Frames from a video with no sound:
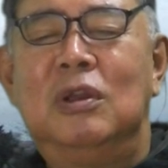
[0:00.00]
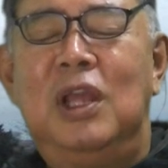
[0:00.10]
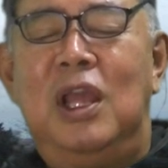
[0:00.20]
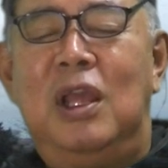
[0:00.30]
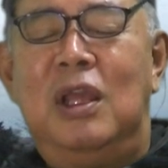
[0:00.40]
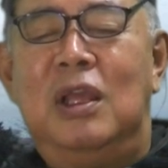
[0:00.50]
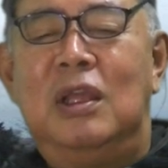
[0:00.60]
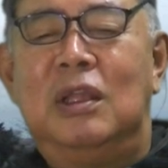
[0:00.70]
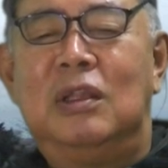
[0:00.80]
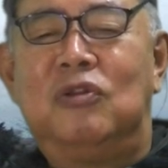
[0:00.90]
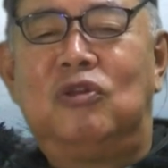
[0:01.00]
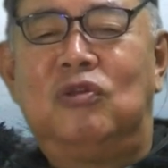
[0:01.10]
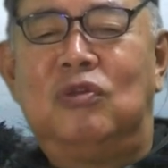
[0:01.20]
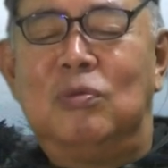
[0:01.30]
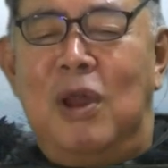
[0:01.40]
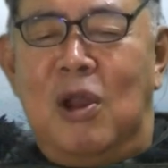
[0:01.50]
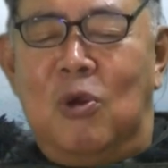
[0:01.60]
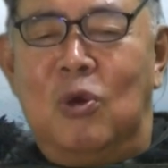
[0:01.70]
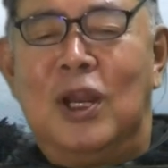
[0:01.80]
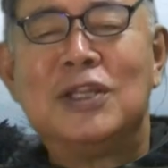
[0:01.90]
えー、
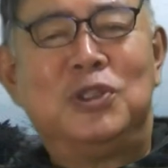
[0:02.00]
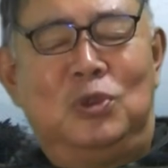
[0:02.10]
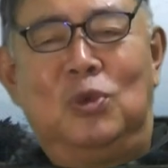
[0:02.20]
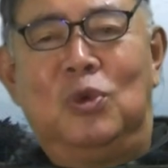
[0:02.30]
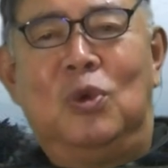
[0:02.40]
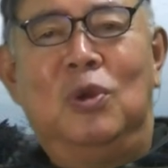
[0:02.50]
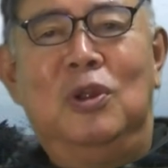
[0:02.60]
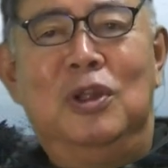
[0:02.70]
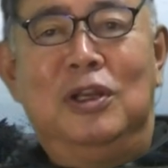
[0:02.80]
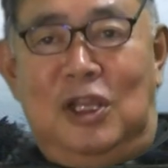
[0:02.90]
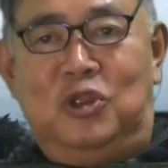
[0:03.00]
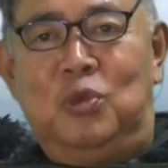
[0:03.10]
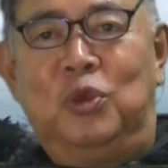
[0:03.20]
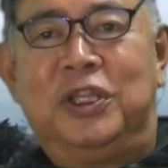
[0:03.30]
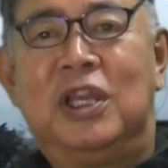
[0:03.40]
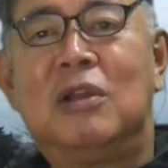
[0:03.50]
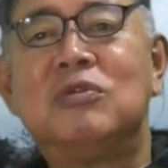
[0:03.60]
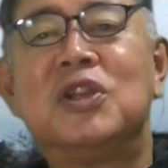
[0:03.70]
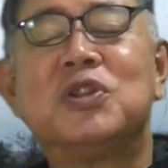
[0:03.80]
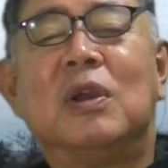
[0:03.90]
スマホラジオのラジオも聞けなく
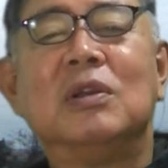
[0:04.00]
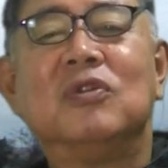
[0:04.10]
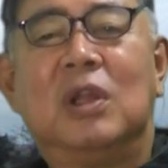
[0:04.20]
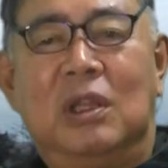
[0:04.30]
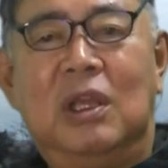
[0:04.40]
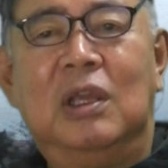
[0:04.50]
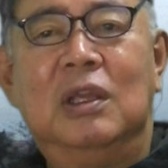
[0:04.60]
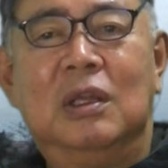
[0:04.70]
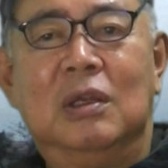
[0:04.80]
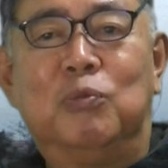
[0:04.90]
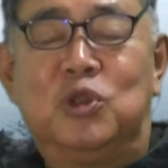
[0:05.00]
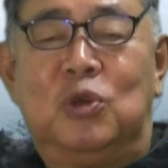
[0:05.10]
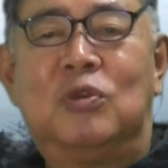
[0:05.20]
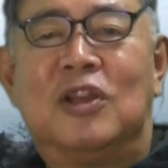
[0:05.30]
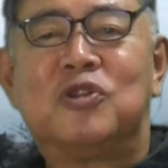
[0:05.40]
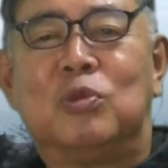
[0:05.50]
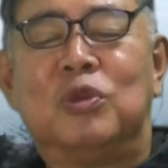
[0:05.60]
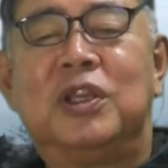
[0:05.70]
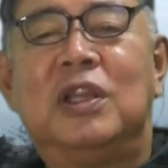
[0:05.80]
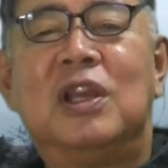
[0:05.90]
なっちゃうわけですからね。もちろんラジコも
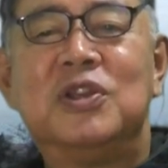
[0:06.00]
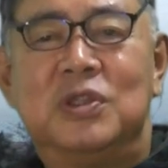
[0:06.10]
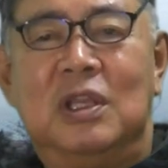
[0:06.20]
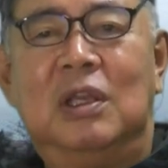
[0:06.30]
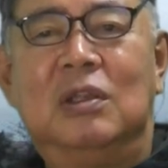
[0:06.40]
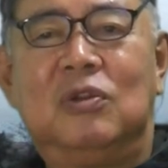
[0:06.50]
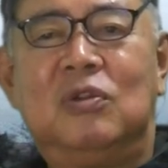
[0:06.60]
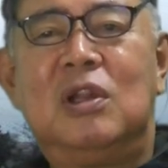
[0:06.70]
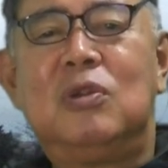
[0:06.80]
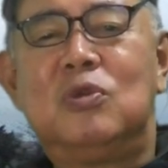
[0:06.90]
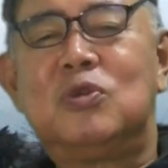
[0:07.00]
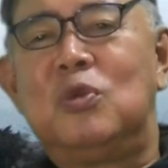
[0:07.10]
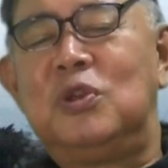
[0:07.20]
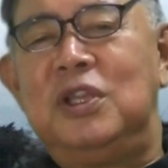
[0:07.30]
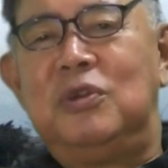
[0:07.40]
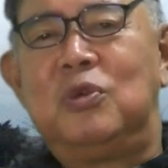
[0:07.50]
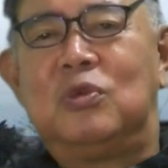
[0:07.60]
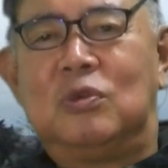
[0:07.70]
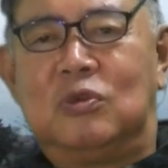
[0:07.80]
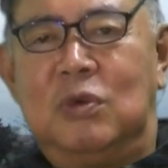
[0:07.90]
聞けないしね。となると消費電
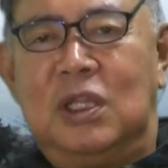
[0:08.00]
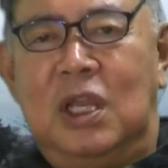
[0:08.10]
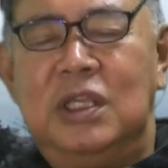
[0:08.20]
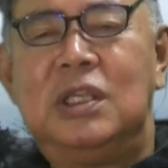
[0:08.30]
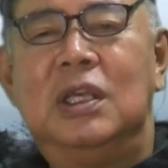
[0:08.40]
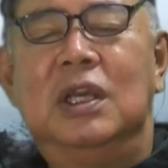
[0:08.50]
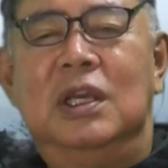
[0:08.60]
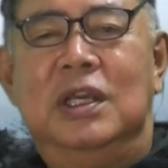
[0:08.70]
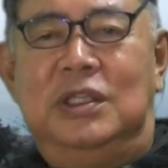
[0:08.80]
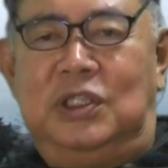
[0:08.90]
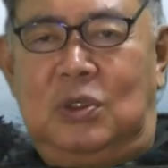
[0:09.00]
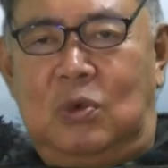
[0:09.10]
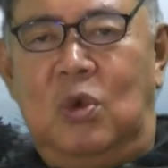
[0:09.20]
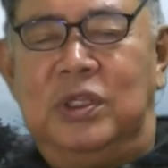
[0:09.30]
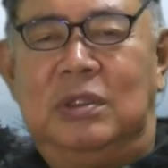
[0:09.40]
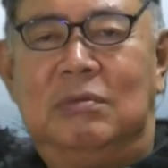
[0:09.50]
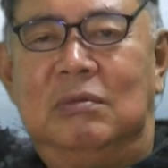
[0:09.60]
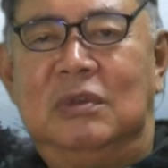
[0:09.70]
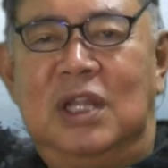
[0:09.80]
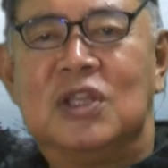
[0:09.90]
力食わないちっこい
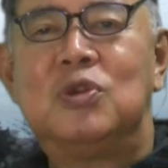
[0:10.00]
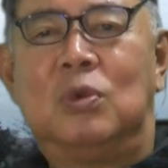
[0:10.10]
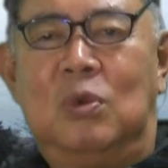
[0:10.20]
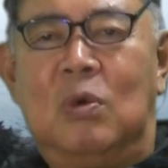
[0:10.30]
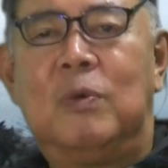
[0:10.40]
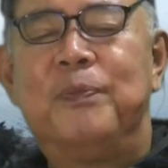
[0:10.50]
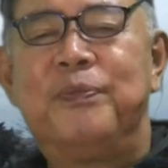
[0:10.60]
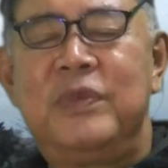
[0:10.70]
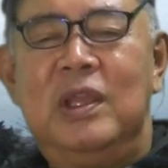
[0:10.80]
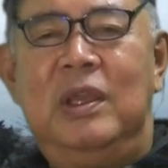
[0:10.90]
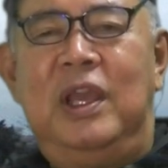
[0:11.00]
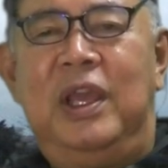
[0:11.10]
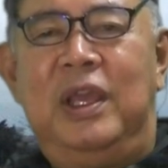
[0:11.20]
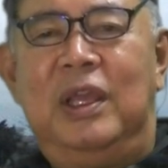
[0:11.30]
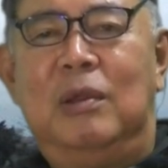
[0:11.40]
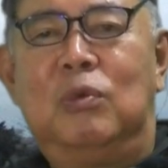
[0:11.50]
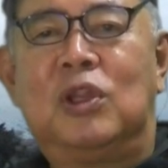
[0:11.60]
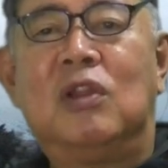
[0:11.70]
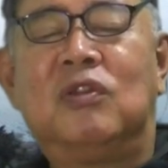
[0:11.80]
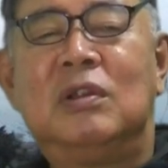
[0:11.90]
ラジオの、えー、
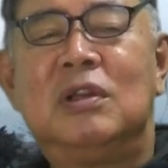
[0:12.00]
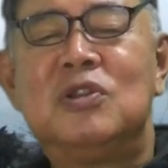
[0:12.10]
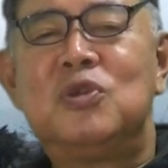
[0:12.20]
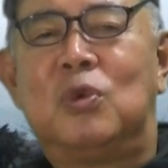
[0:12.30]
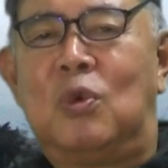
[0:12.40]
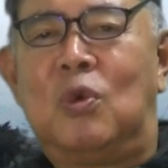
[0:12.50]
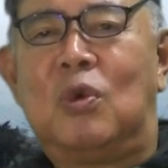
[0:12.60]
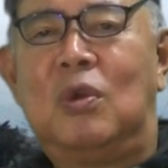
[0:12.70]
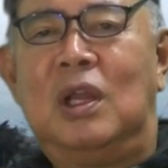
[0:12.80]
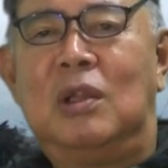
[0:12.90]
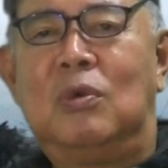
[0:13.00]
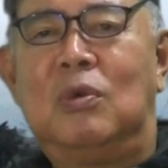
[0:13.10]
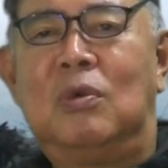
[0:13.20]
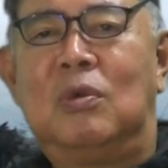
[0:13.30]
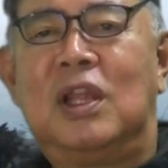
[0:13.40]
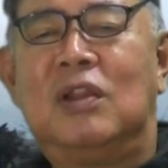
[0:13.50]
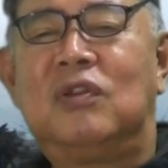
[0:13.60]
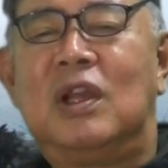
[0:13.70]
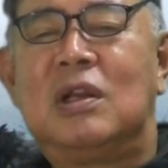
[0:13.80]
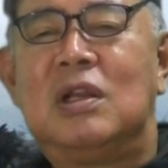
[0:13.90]
炭酸ラジオの、あの、炭
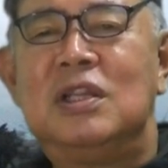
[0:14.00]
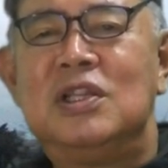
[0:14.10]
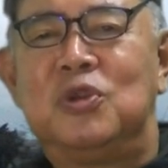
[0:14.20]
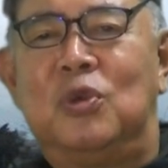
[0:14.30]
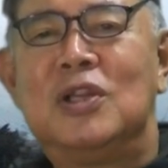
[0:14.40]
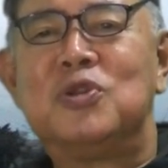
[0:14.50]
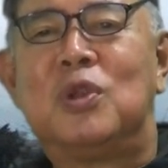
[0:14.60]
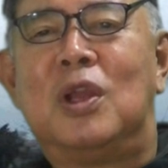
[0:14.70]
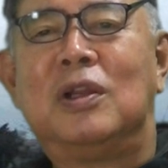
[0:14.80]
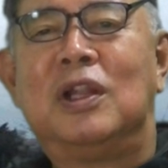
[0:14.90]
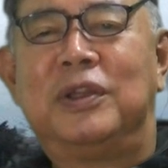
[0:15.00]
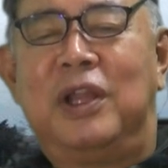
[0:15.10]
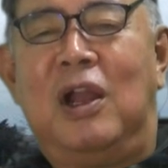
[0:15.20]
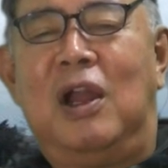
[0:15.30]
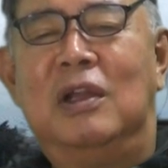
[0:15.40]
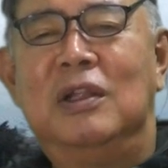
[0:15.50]
酸乾電池のラジオなんかだったら、